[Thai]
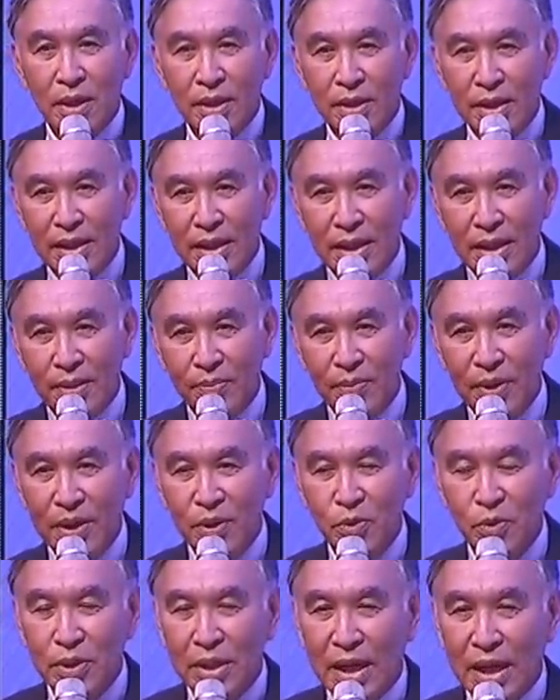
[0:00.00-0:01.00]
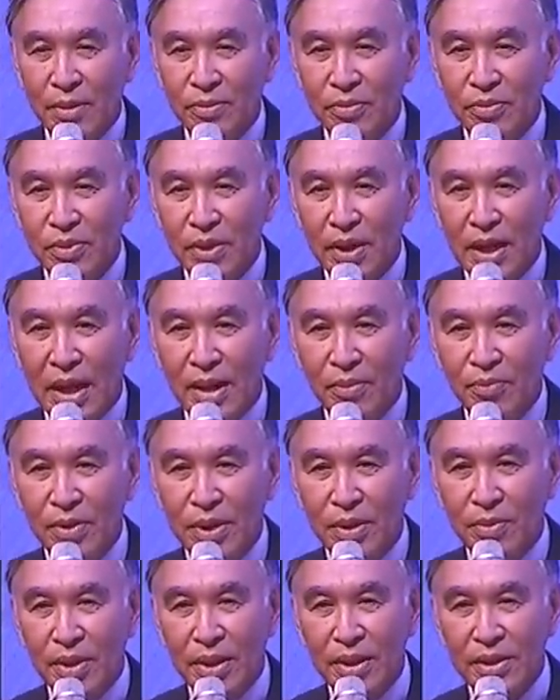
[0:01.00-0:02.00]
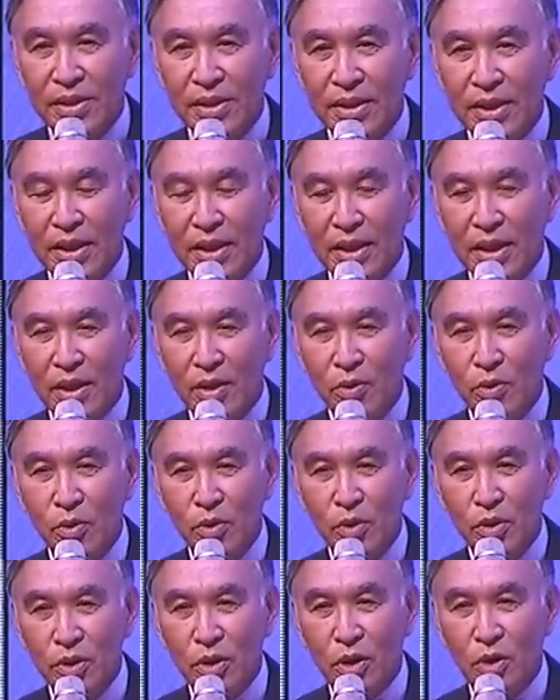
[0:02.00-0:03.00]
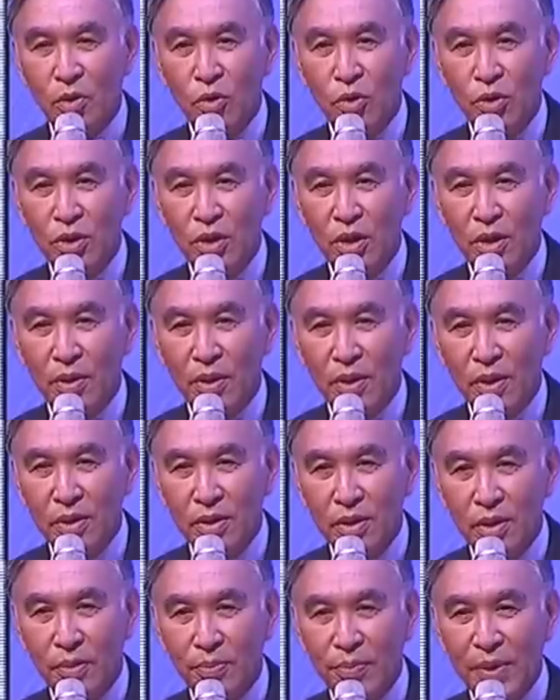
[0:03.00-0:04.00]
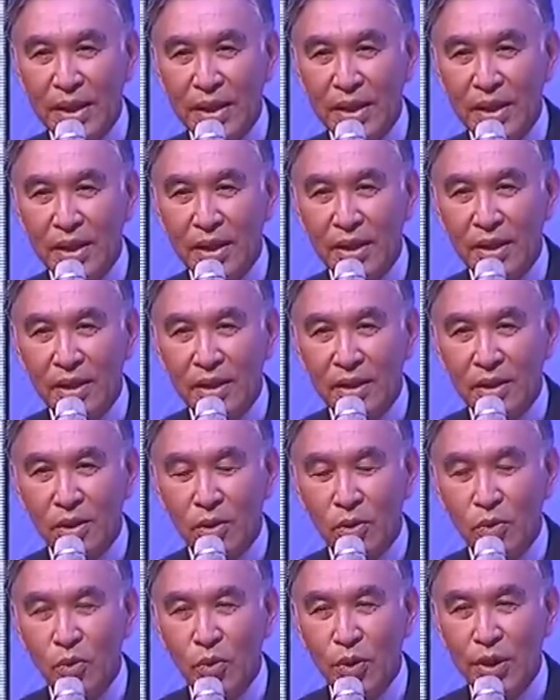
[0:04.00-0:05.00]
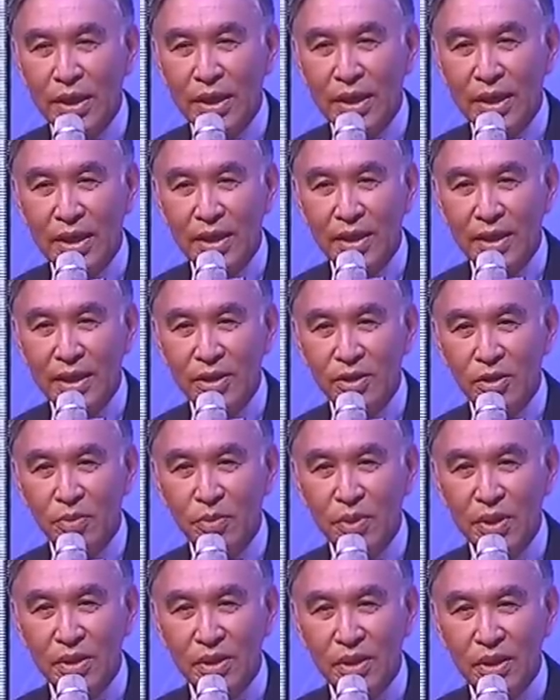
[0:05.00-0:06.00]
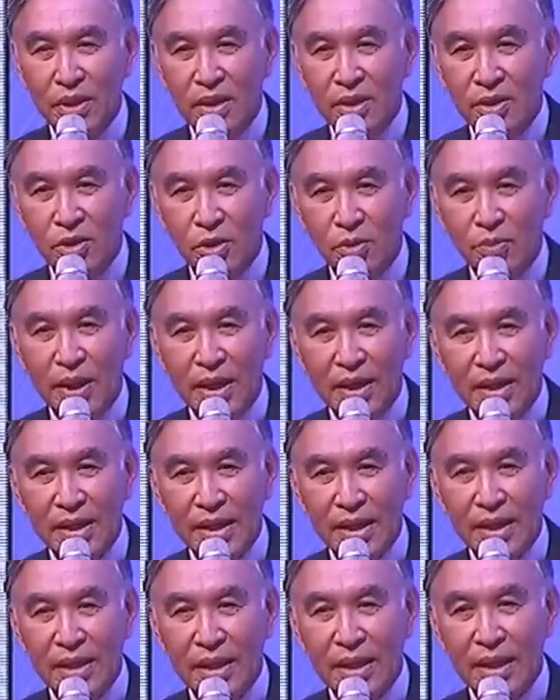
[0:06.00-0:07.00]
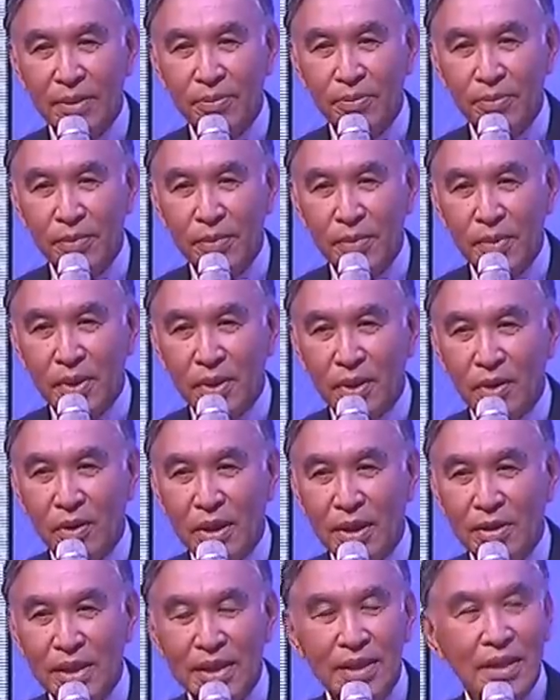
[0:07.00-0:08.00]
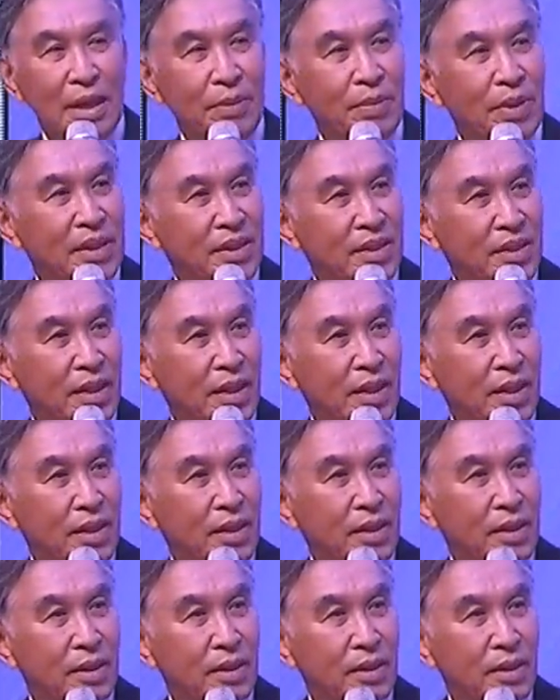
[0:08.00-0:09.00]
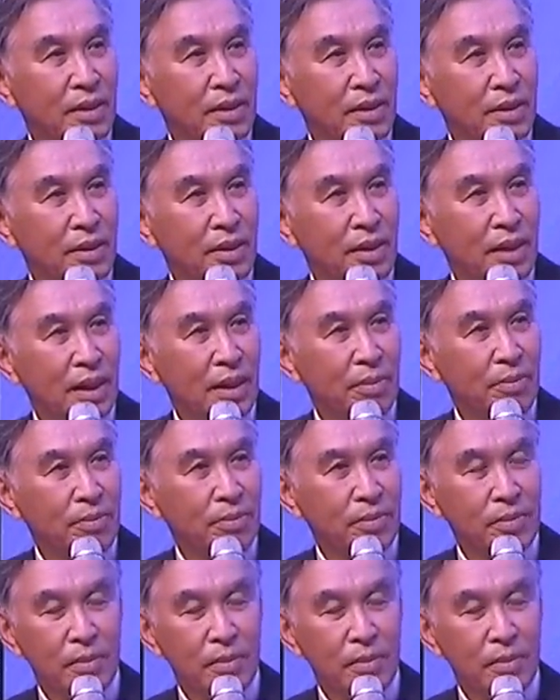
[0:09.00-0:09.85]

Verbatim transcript: นี่นะครับถ้าดูตามกราฟเนี่ยมาเลเซียเขาต่อคนต่อปีเนี่ยต่อหัวเนี่ยได้ 22,000 เหรียญนะครับของเราได้ 3,400 นะครับ